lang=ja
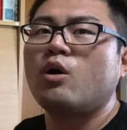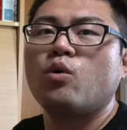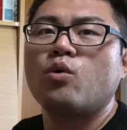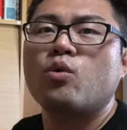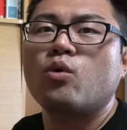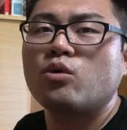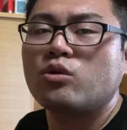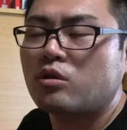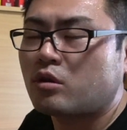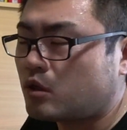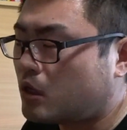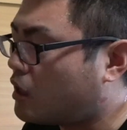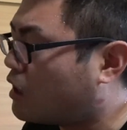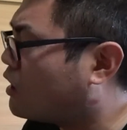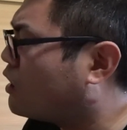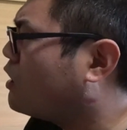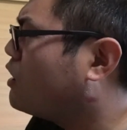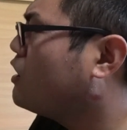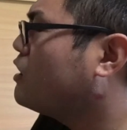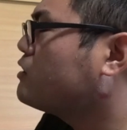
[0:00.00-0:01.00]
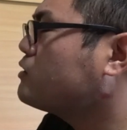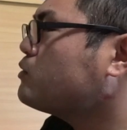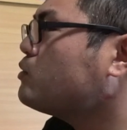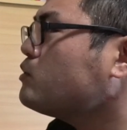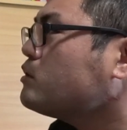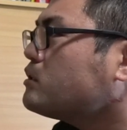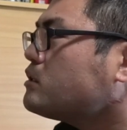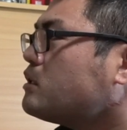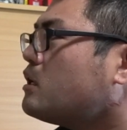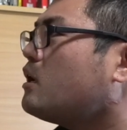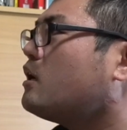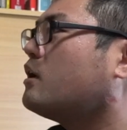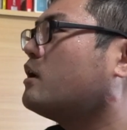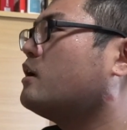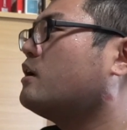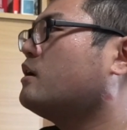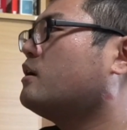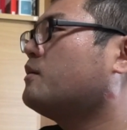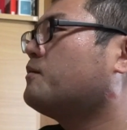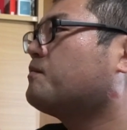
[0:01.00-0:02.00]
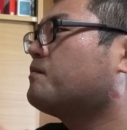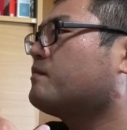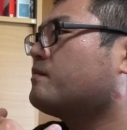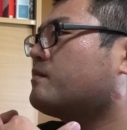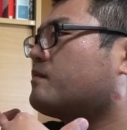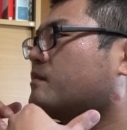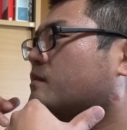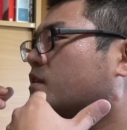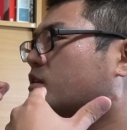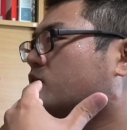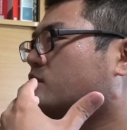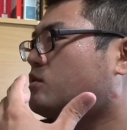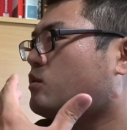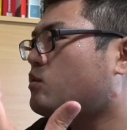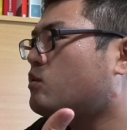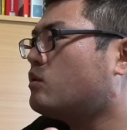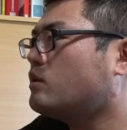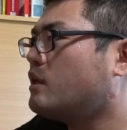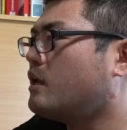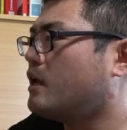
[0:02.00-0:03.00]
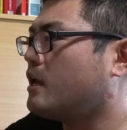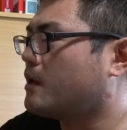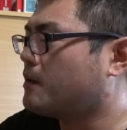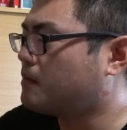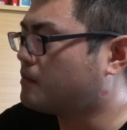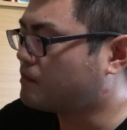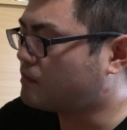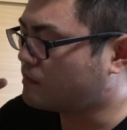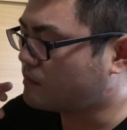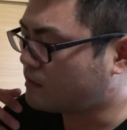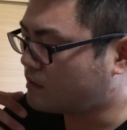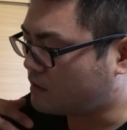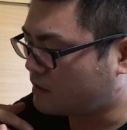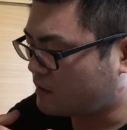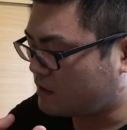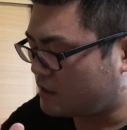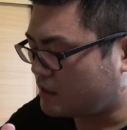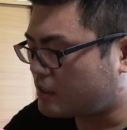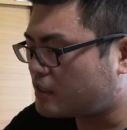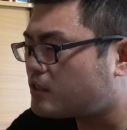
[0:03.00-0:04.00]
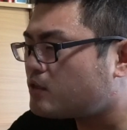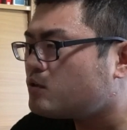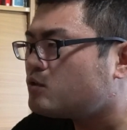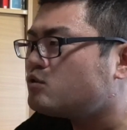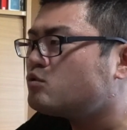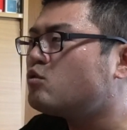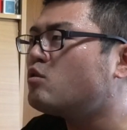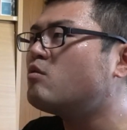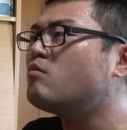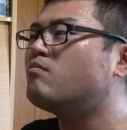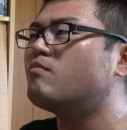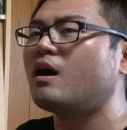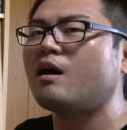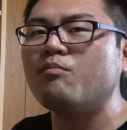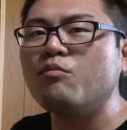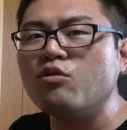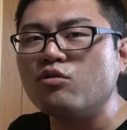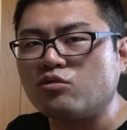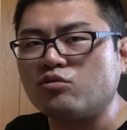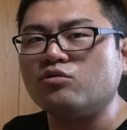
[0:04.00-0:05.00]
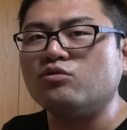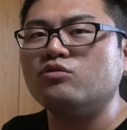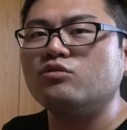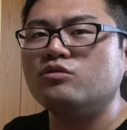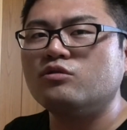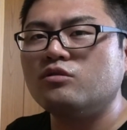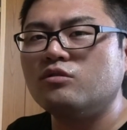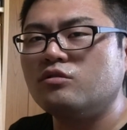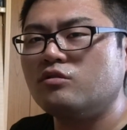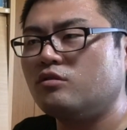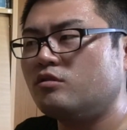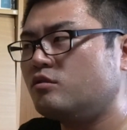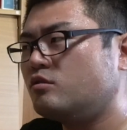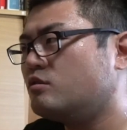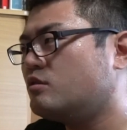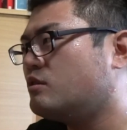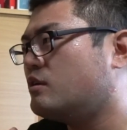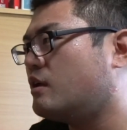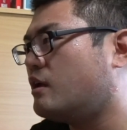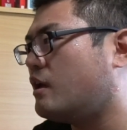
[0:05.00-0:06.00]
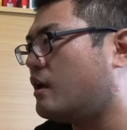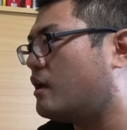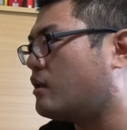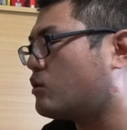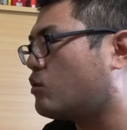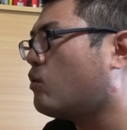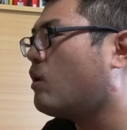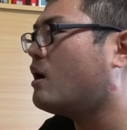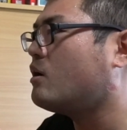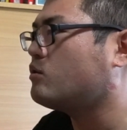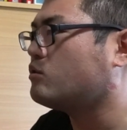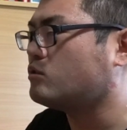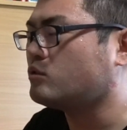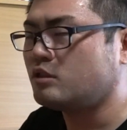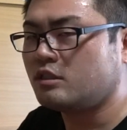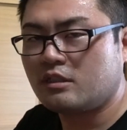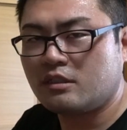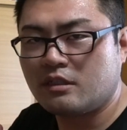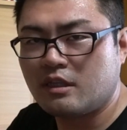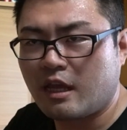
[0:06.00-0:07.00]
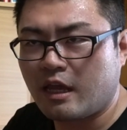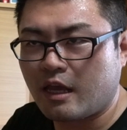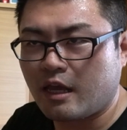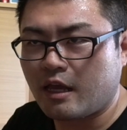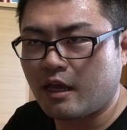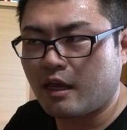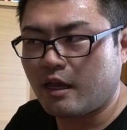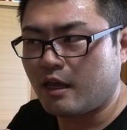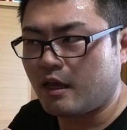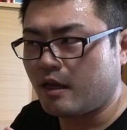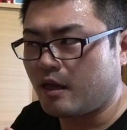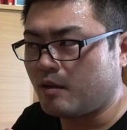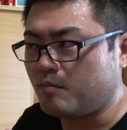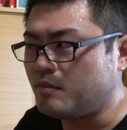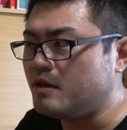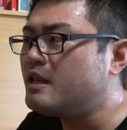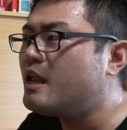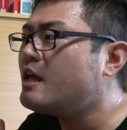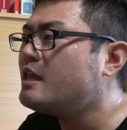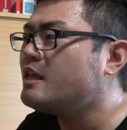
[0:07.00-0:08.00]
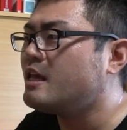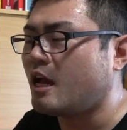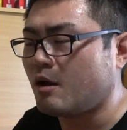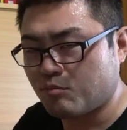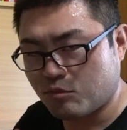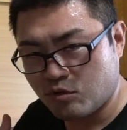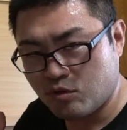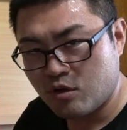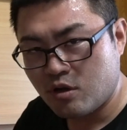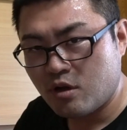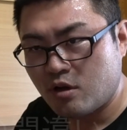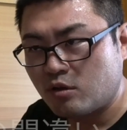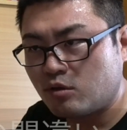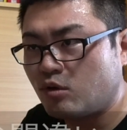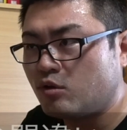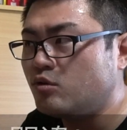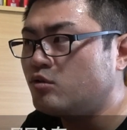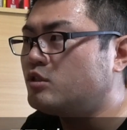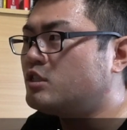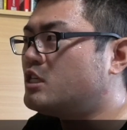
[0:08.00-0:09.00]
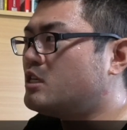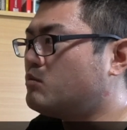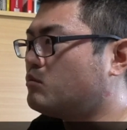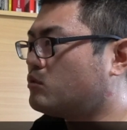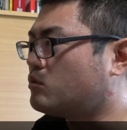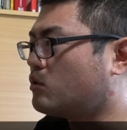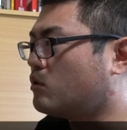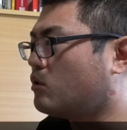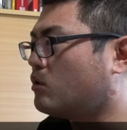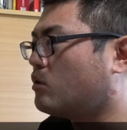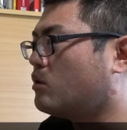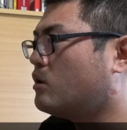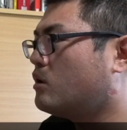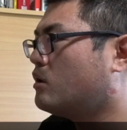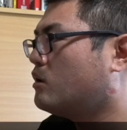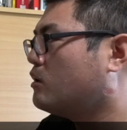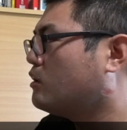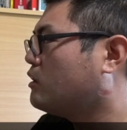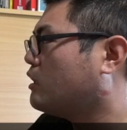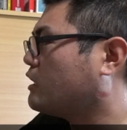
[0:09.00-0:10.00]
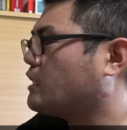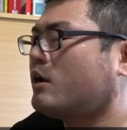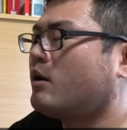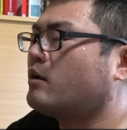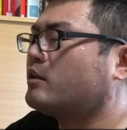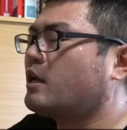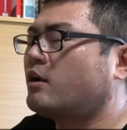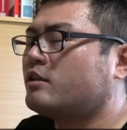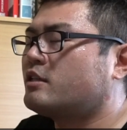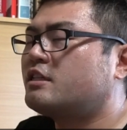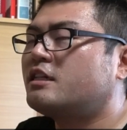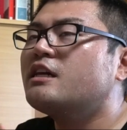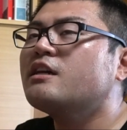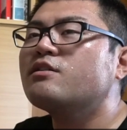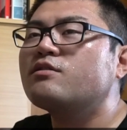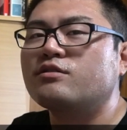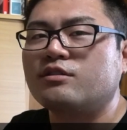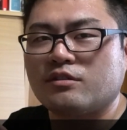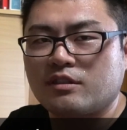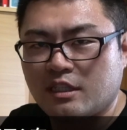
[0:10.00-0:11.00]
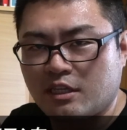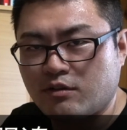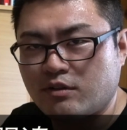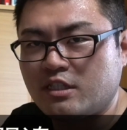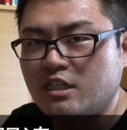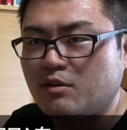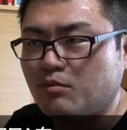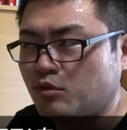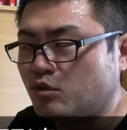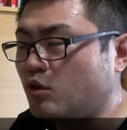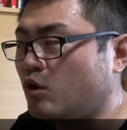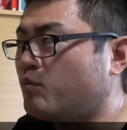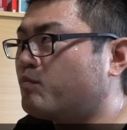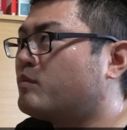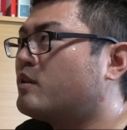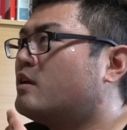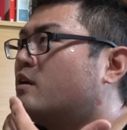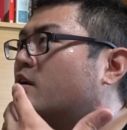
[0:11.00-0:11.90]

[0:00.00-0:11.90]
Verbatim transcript: 起こって、そして、そこで、地球を守る、とある、えー、ミレニアムというチームと、じゃあ、じゃあ、シックスっていうチームと、